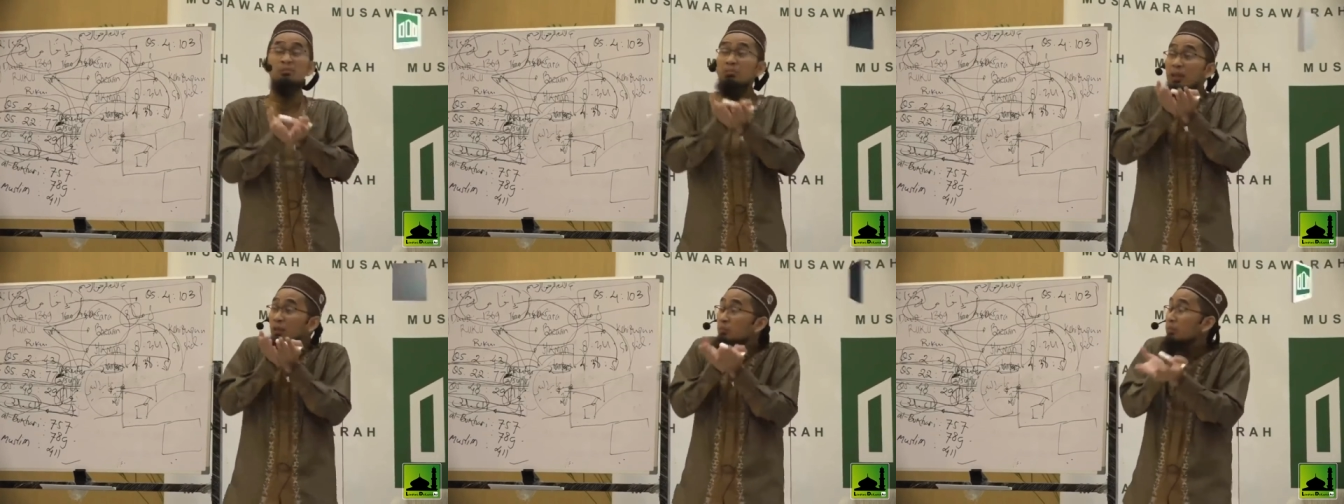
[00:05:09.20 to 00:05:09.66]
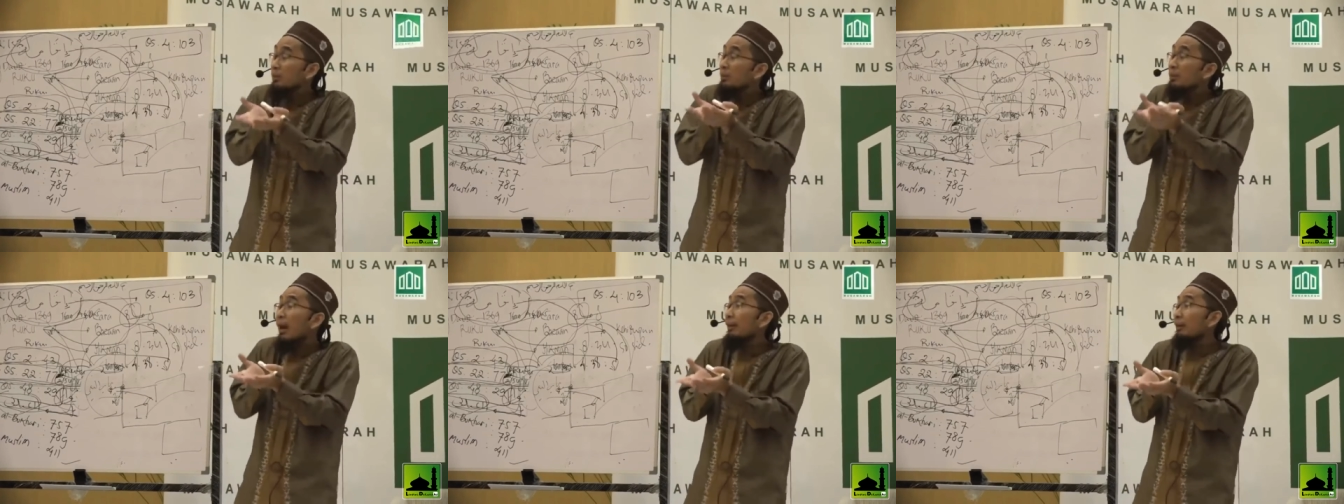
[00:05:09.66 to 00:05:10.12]
Begitu
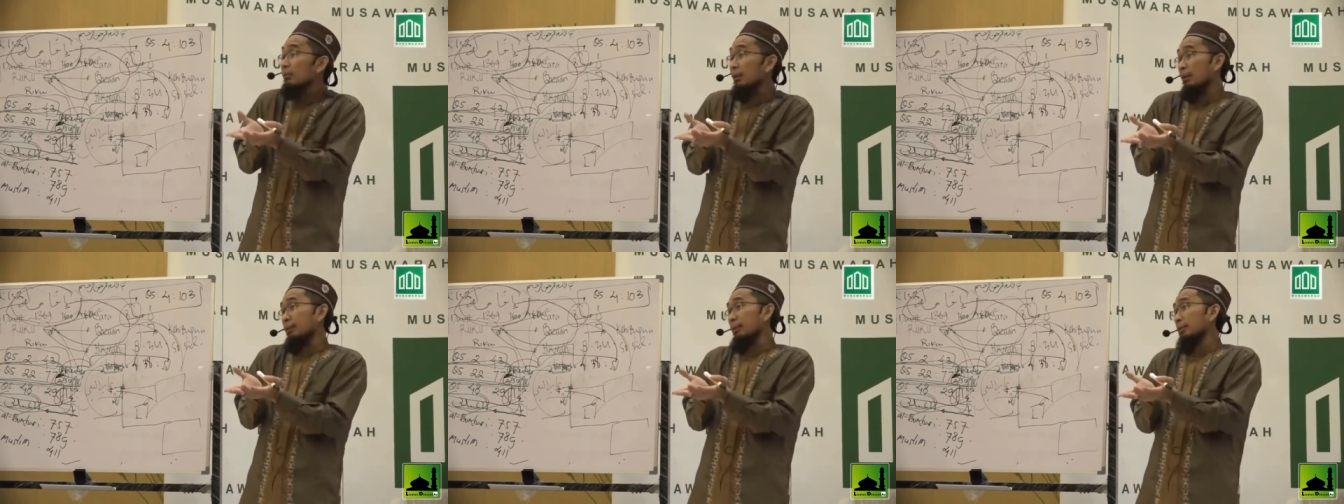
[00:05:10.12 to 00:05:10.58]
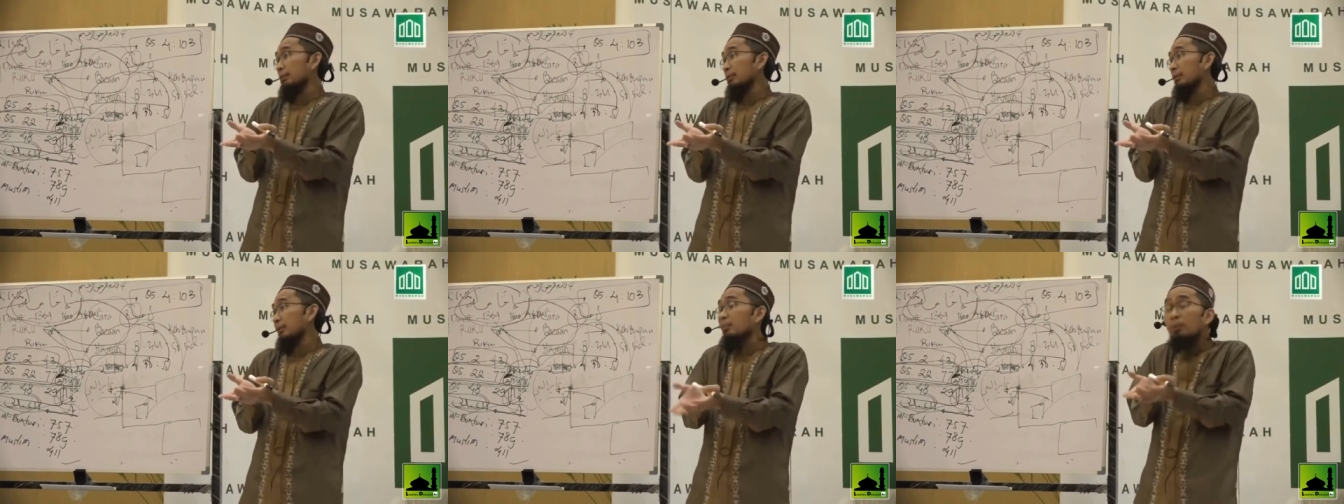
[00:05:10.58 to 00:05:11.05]
berhenti di ayat neraka,
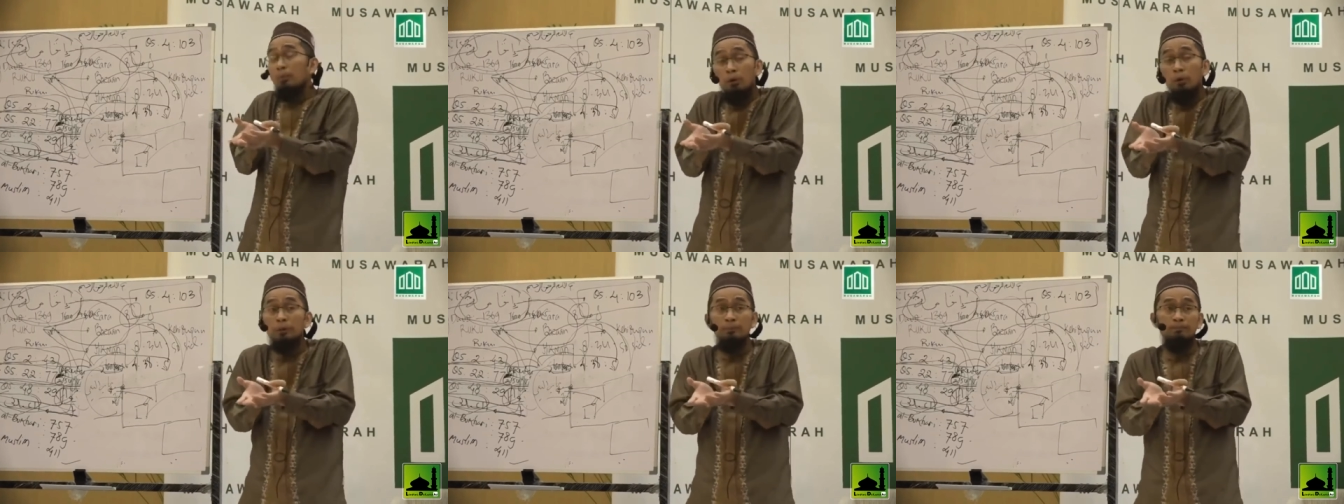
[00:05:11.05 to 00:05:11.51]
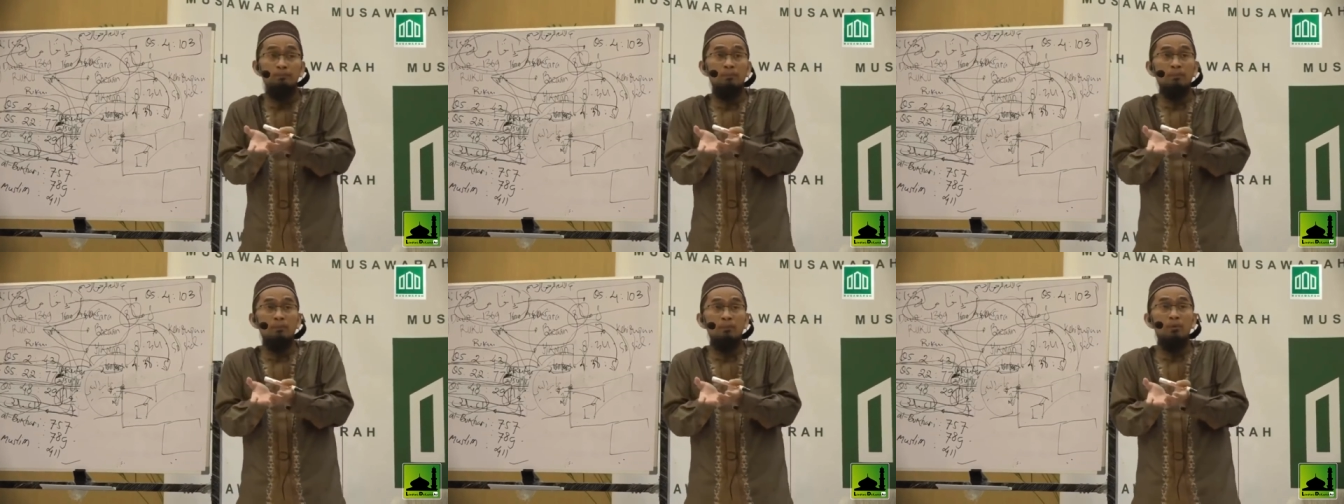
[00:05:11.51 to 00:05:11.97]
Nabi bermohon.
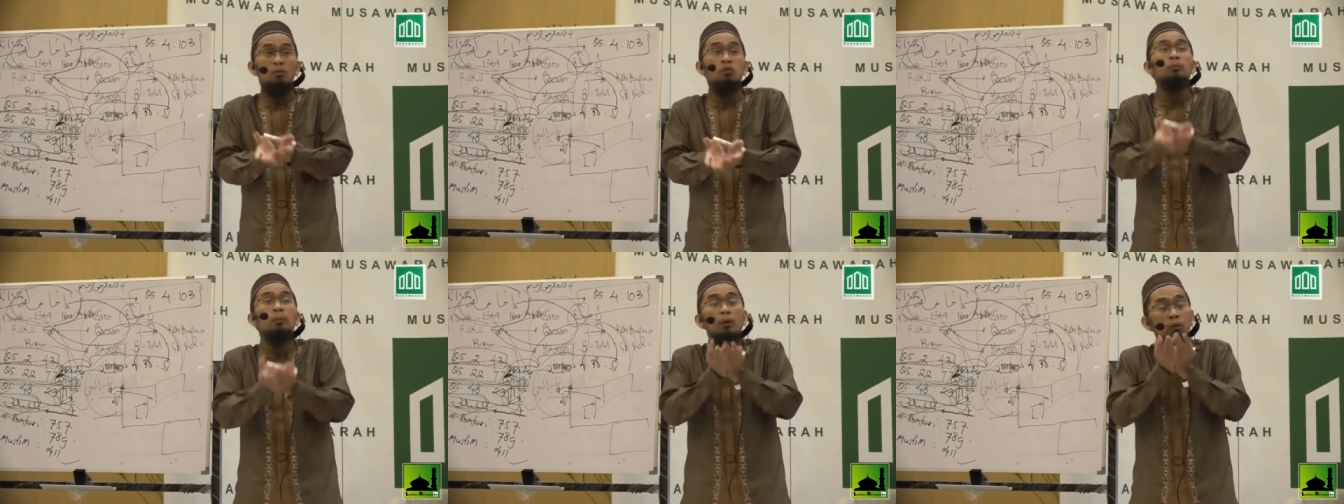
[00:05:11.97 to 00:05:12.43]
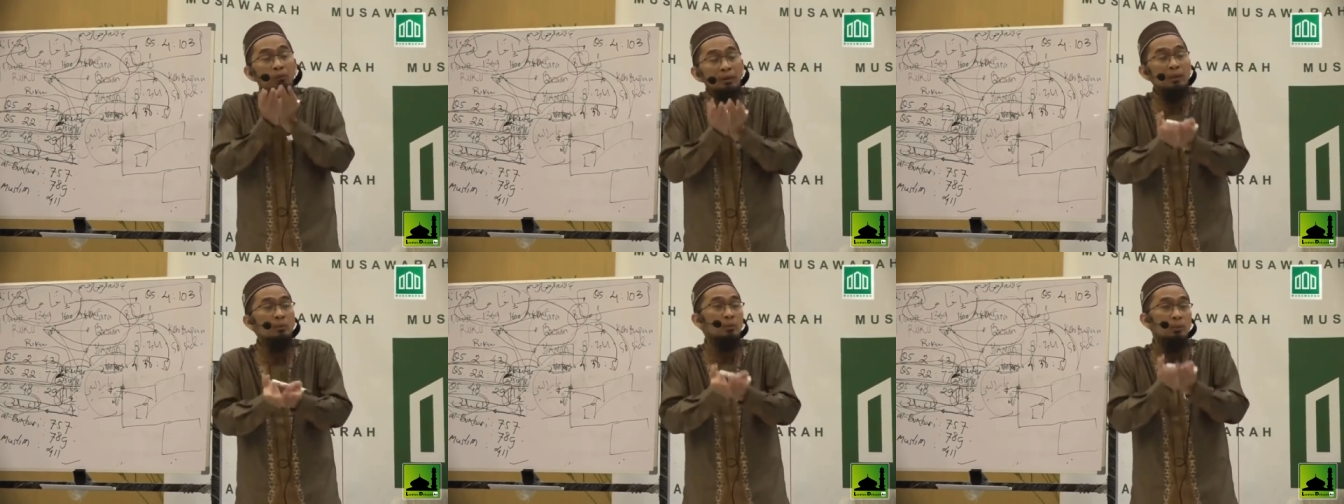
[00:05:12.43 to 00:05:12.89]
Supaya
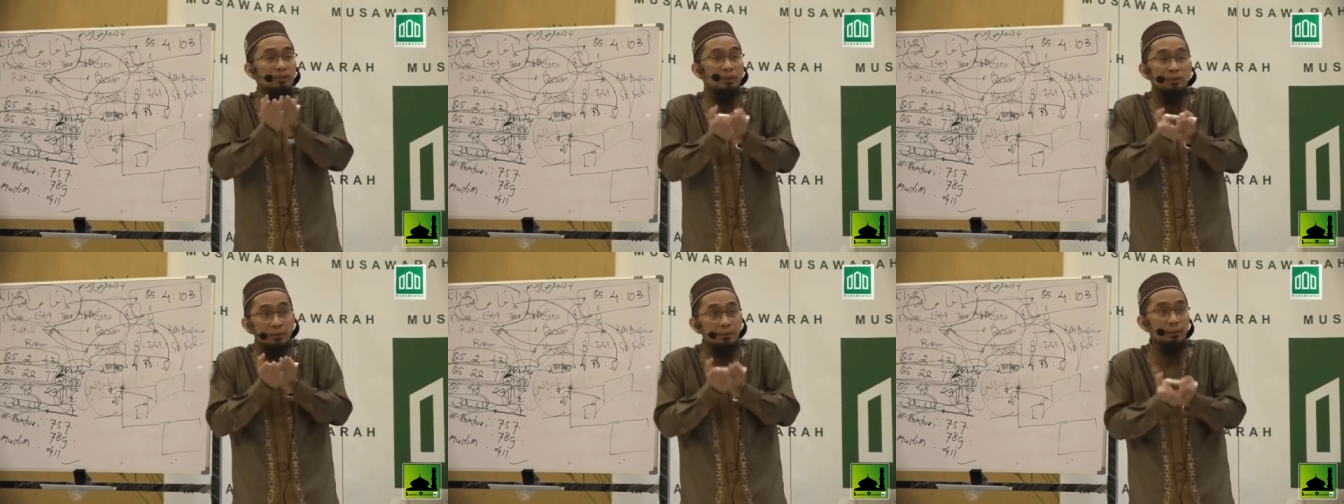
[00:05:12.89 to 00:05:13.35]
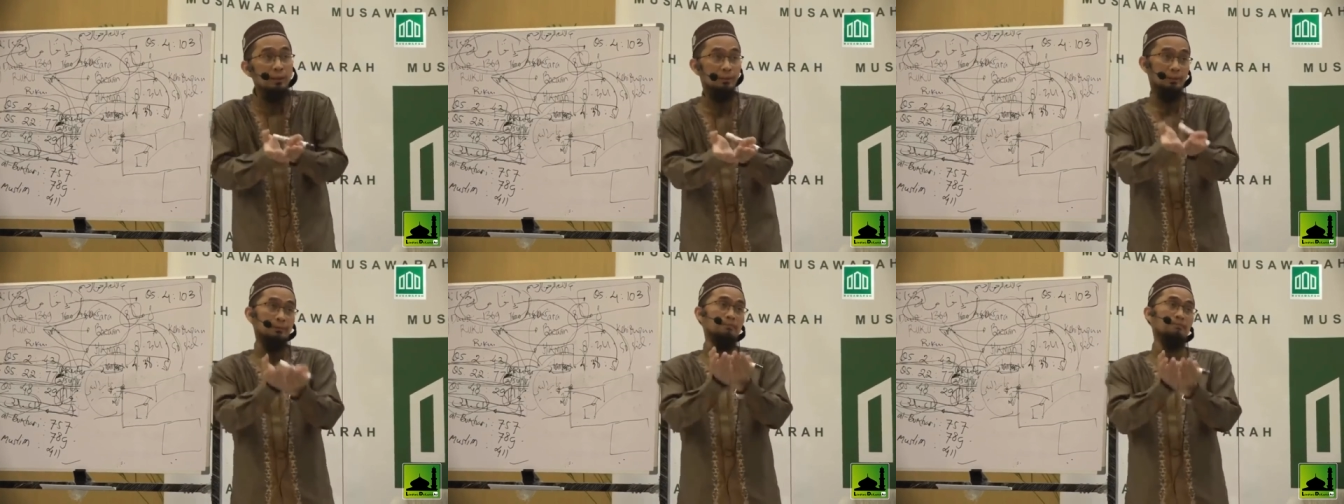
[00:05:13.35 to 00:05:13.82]
umat dibebaskan dari neraka.